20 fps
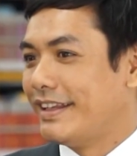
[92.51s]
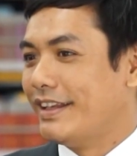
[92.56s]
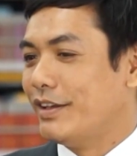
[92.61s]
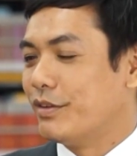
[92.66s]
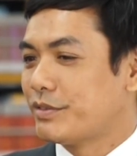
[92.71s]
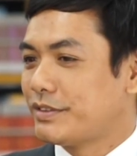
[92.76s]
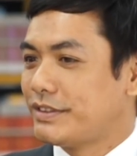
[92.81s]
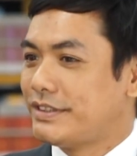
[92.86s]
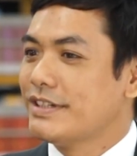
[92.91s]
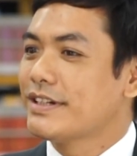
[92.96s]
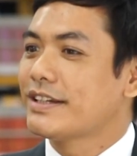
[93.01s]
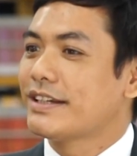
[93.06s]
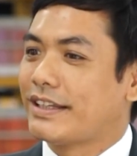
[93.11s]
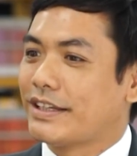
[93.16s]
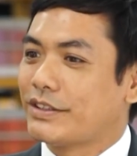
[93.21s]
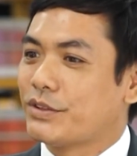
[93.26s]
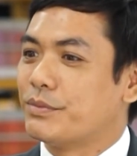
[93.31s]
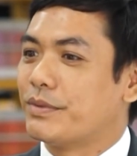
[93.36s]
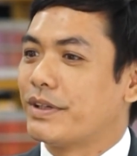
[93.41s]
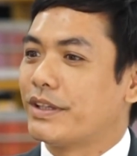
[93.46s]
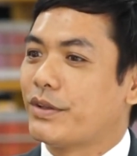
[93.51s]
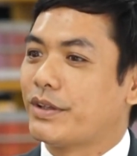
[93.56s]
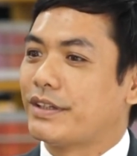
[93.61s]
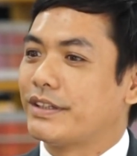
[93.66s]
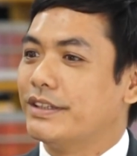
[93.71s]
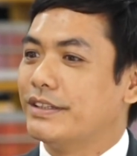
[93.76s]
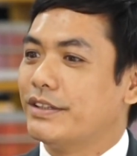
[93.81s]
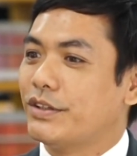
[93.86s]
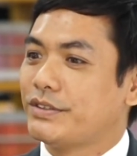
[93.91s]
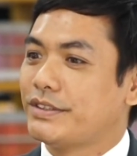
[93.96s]
thì lúc trước người ta dùng cái
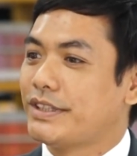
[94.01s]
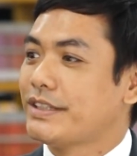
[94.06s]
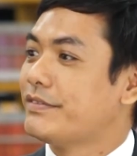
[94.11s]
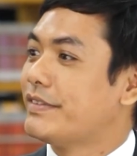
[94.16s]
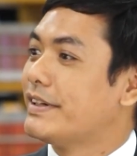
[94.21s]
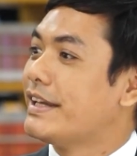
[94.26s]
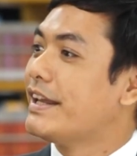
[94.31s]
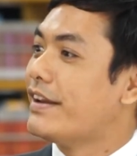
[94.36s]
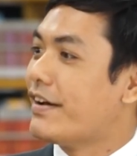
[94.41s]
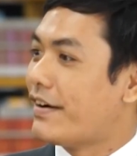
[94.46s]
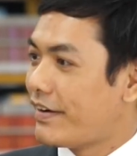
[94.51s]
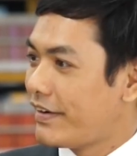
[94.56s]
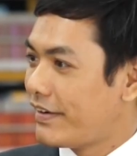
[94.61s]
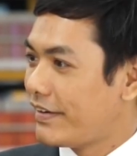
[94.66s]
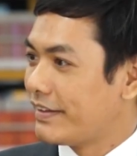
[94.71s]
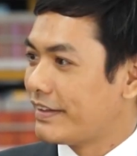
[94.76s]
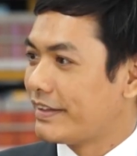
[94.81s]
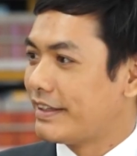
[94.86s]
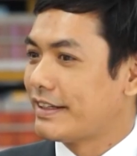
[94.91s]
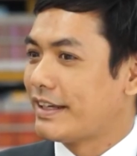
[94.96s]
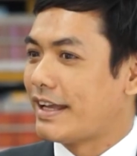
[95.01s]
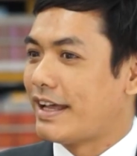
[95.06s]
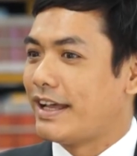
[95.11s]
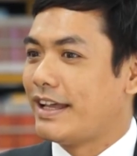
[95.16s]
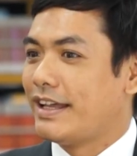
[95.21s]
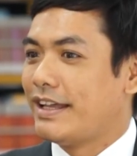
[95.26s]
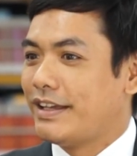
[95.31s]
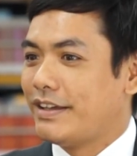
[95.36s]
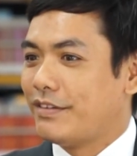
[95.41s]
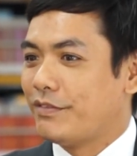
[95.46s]
thuật ngữ logistics với nghĩa đó tức
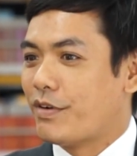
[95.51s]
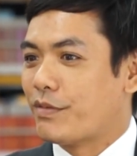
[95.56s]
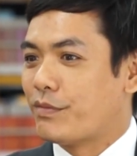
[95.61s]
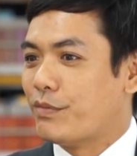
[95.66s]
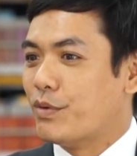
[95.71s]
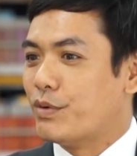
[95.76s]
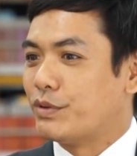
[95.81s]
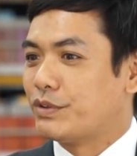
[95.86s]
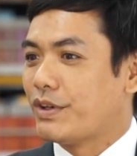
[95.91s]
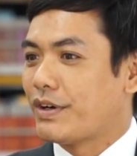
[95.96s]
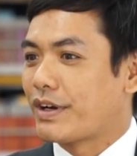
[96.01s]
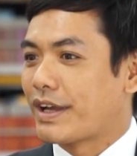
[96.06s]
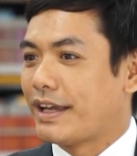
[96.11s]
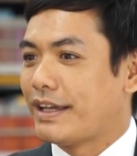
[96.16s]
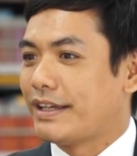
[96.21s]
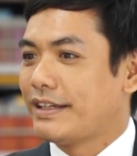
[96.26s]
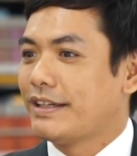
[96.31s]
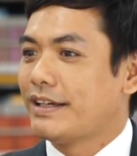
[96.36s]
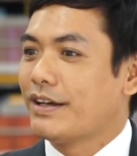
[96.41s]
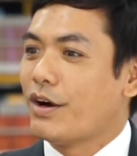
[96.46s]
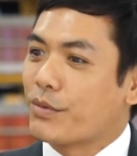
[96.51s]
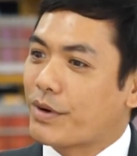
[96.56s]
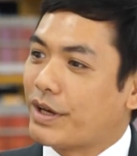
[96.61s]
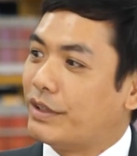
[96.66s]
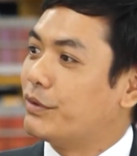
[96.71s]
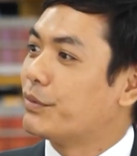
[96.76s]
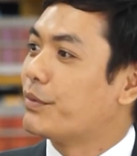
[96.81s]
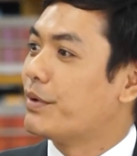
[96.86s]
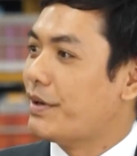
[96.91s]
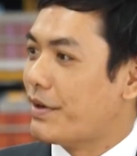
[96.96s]
là phục vụ cho cái hậu
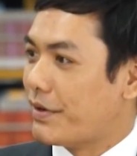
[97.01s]
cần cho